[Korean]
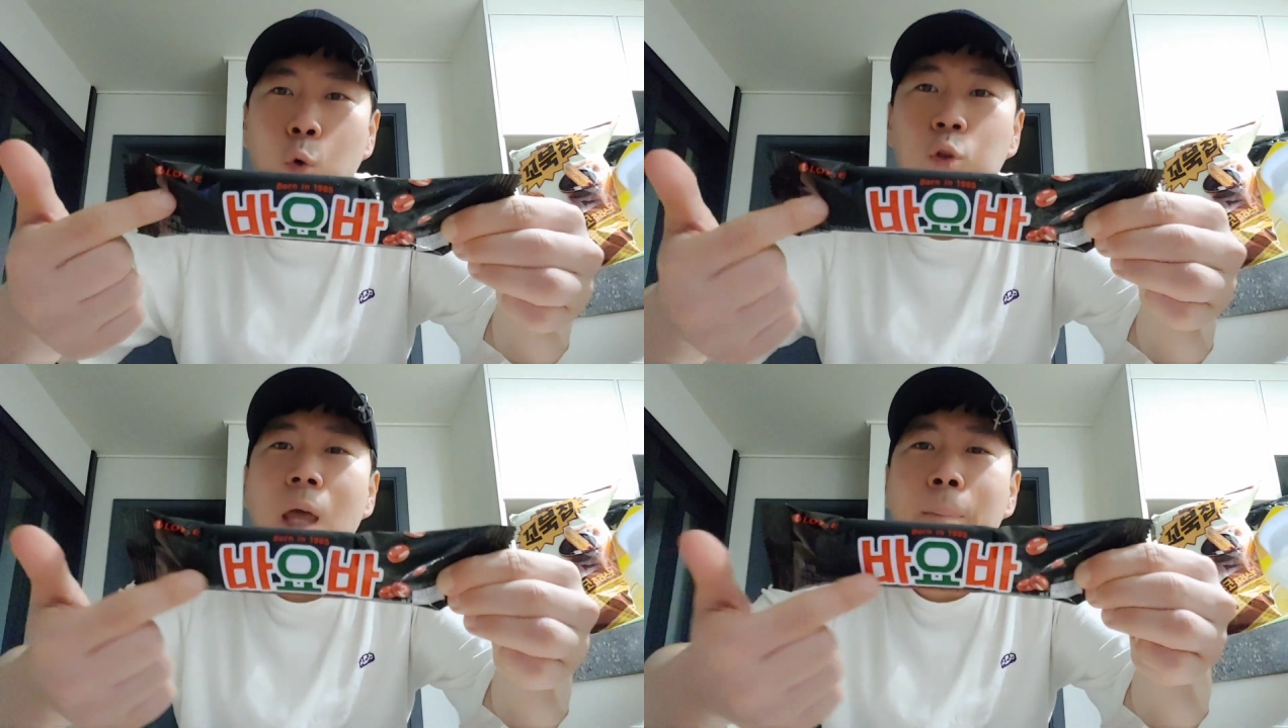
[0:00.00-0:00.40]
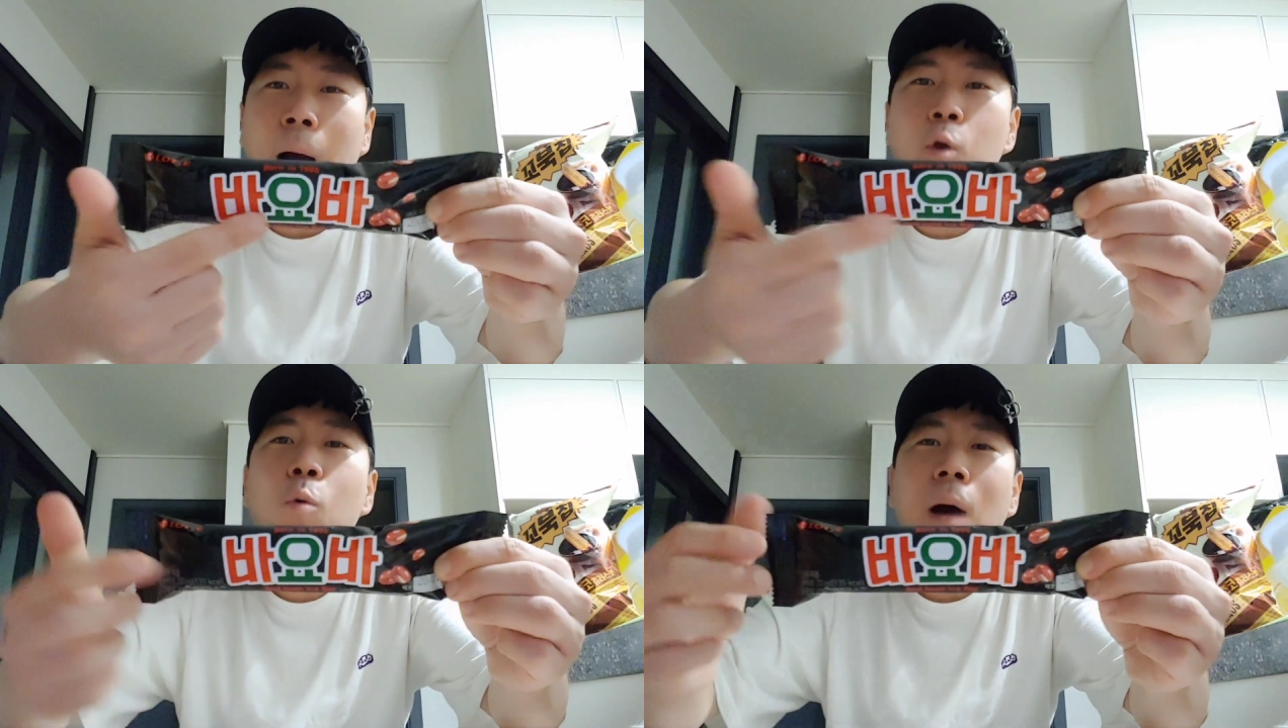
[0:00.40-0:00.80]
롯데
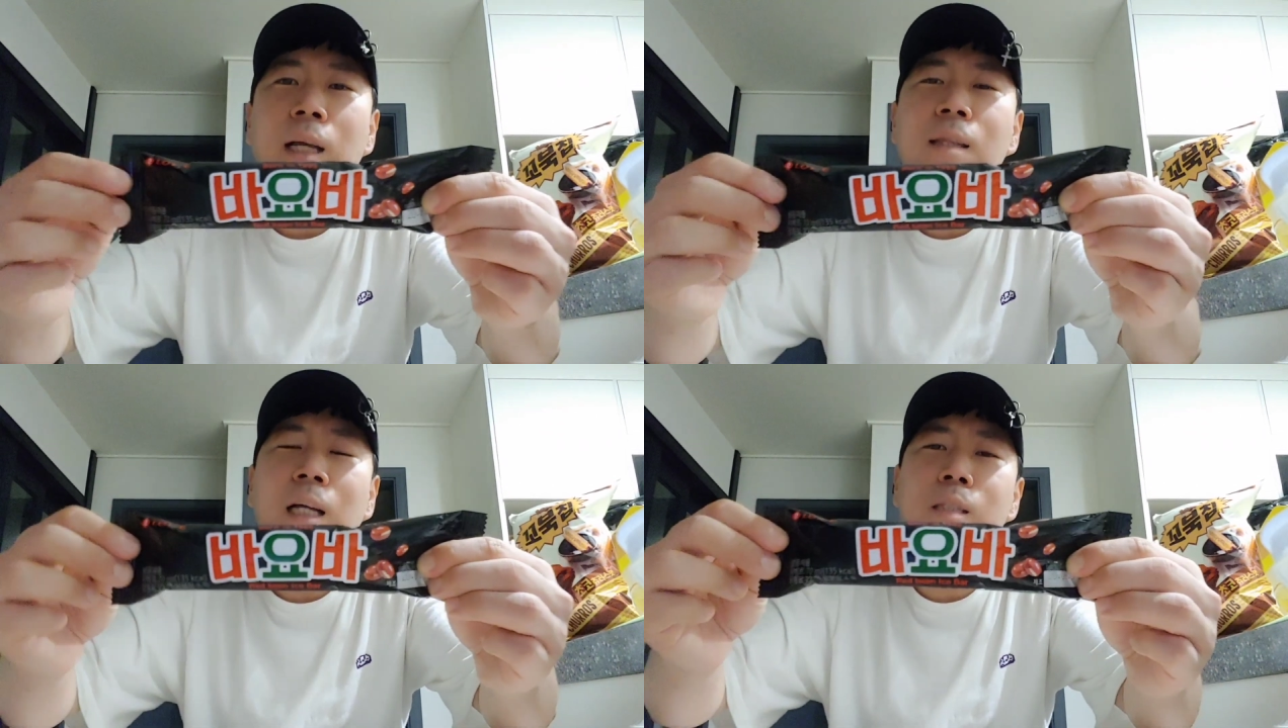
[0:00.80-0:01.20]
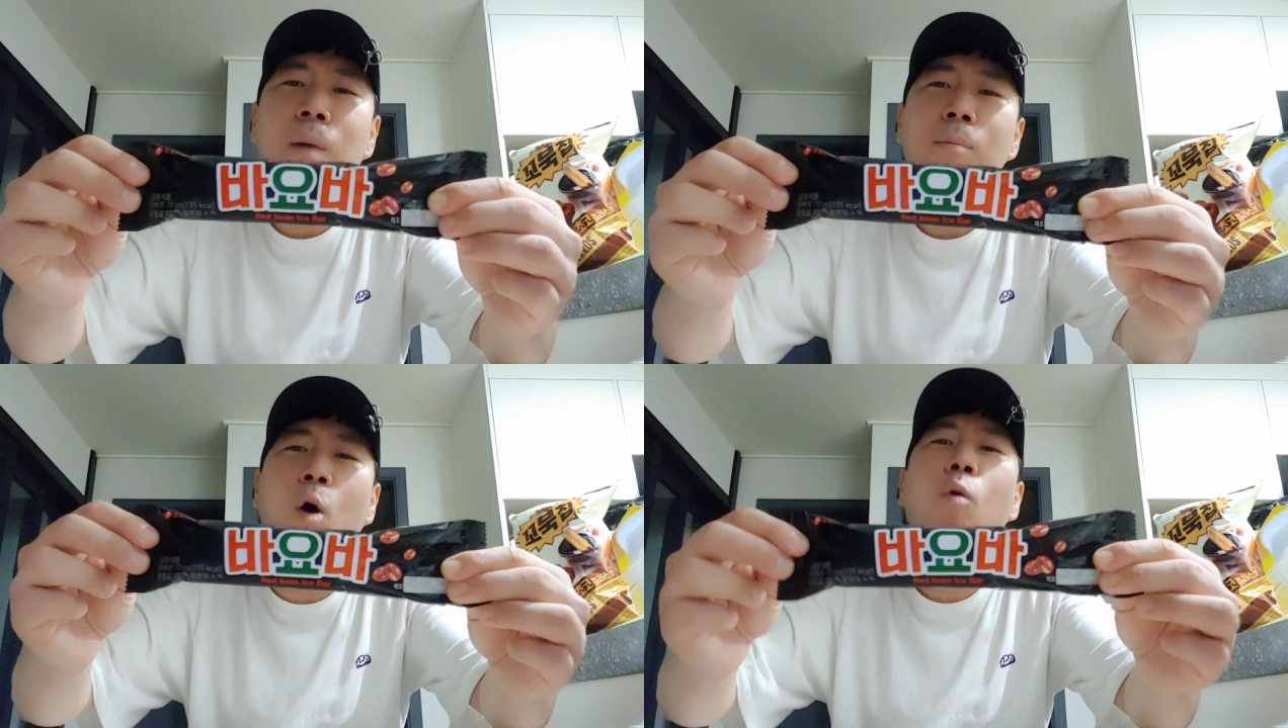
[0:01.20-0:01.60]
바이오바긴
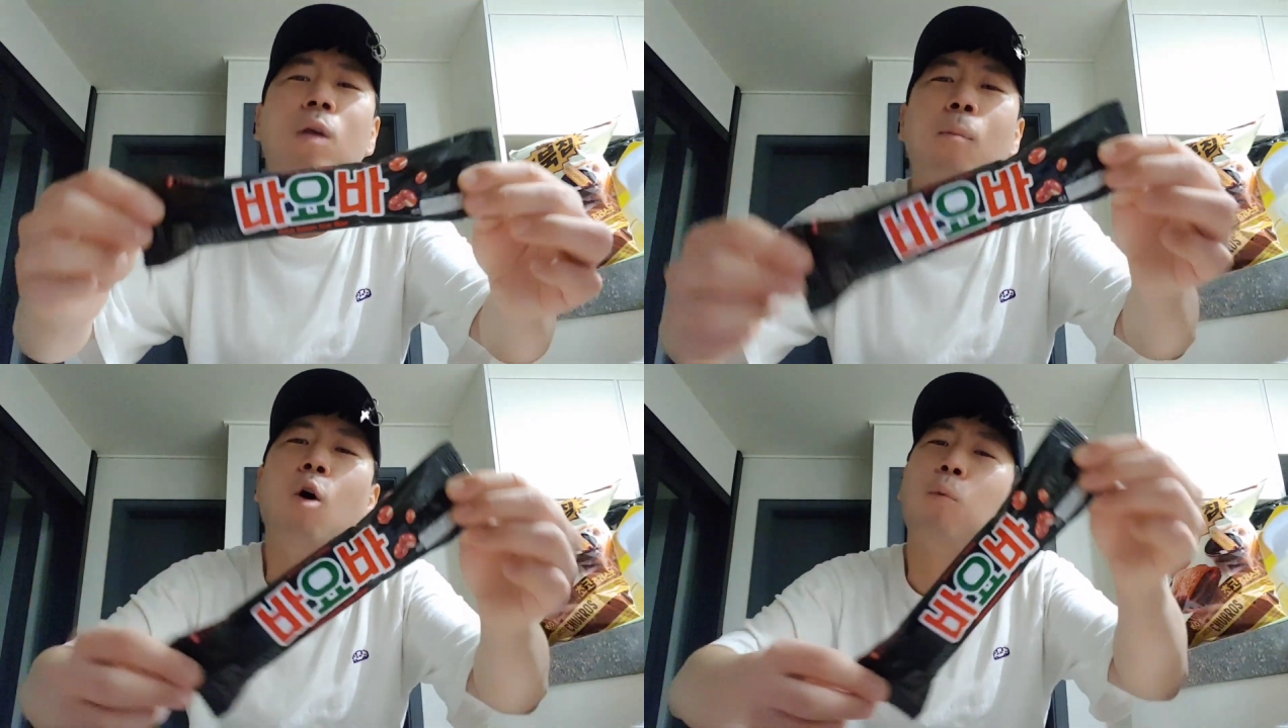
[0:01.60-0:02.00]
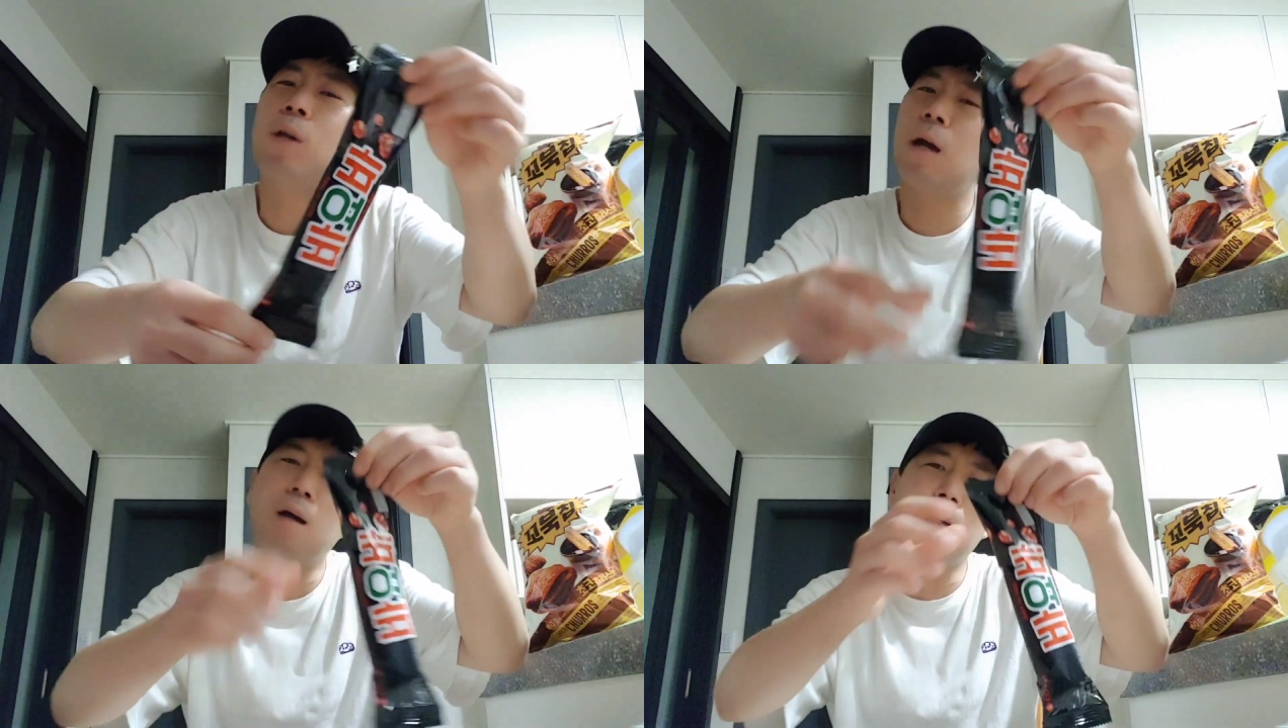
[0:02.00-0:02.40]
하지만 먹을게
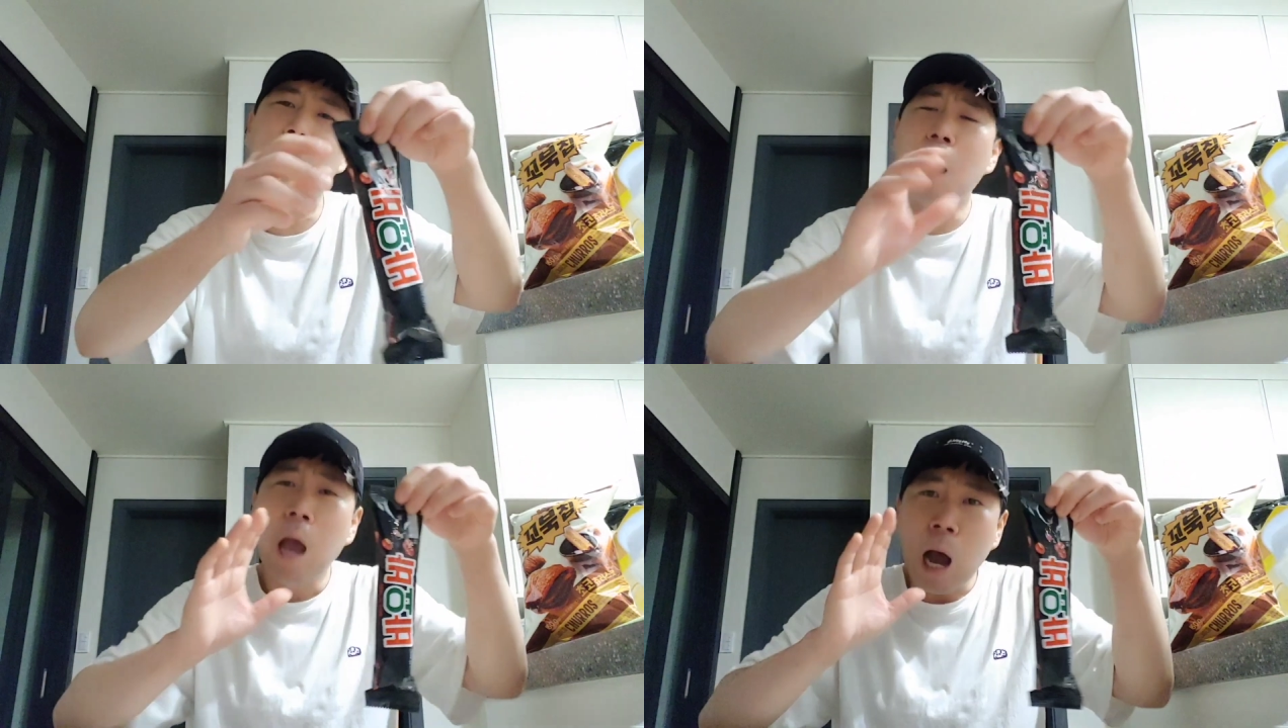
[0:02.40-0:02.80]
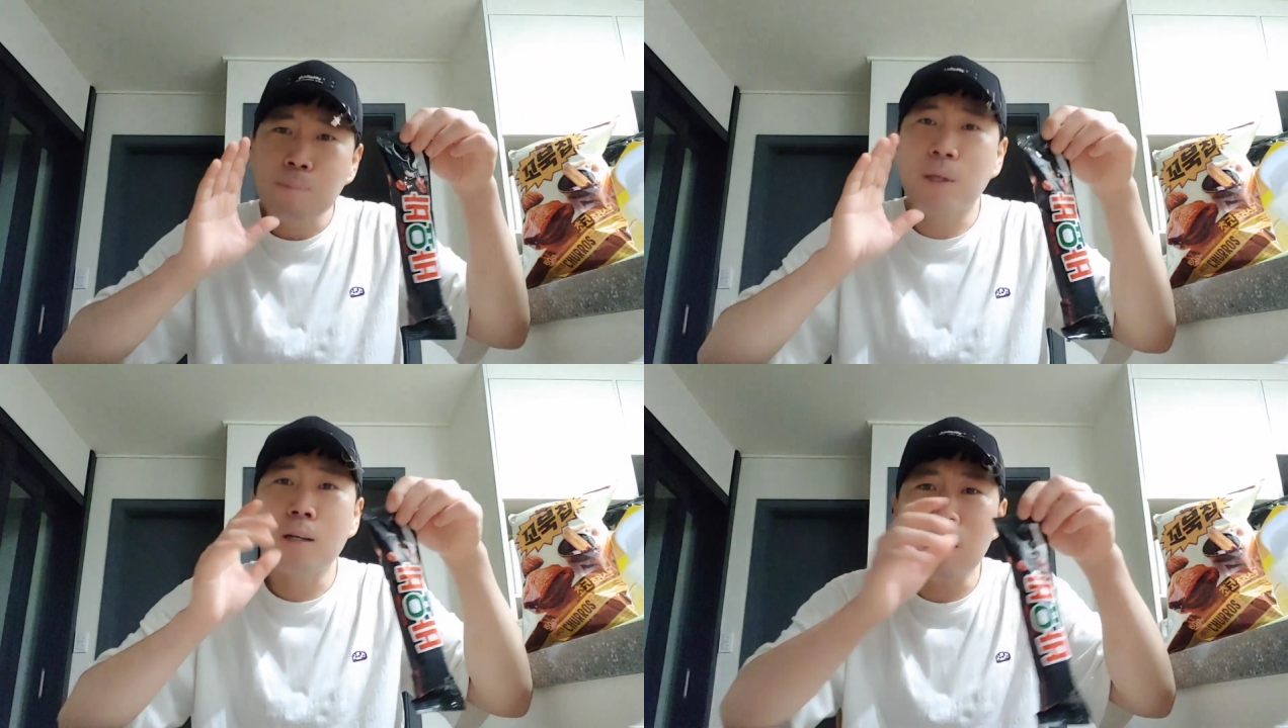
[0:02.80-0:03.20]
먹을게 아,
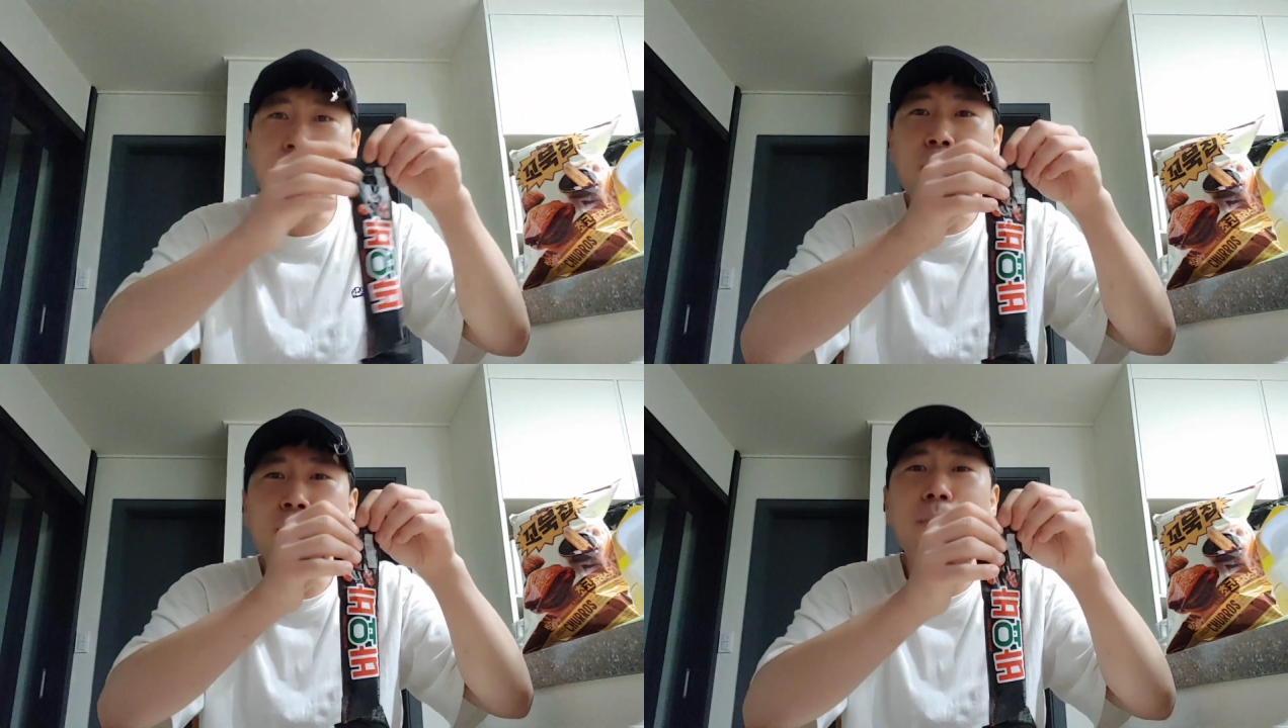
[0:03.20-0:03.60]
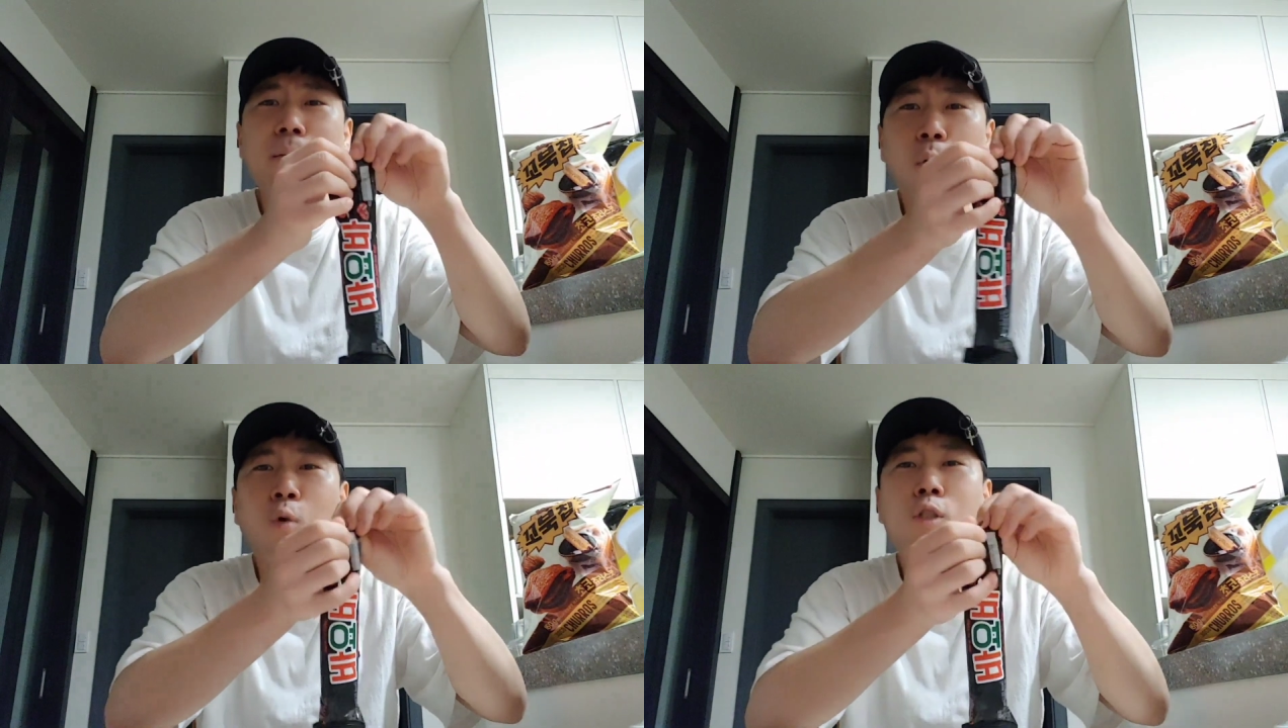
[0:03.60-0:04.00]
아 빙그레
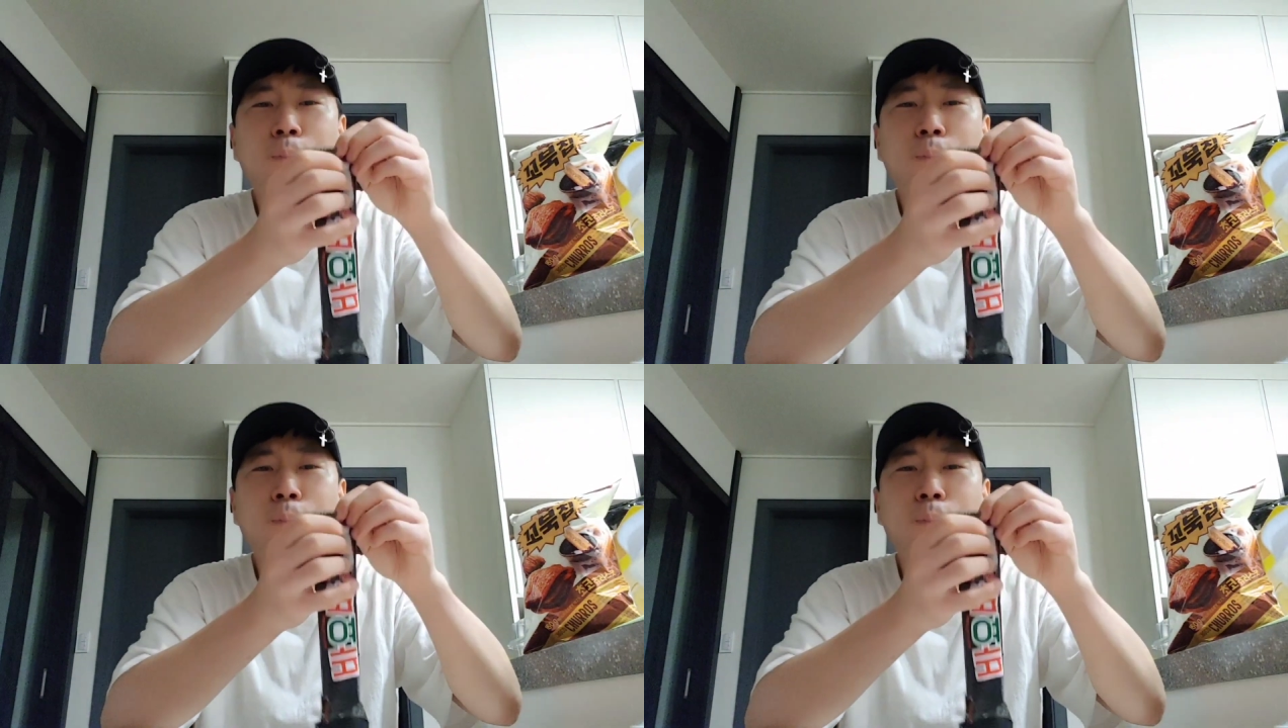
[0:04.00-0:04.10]
비비빅 먹고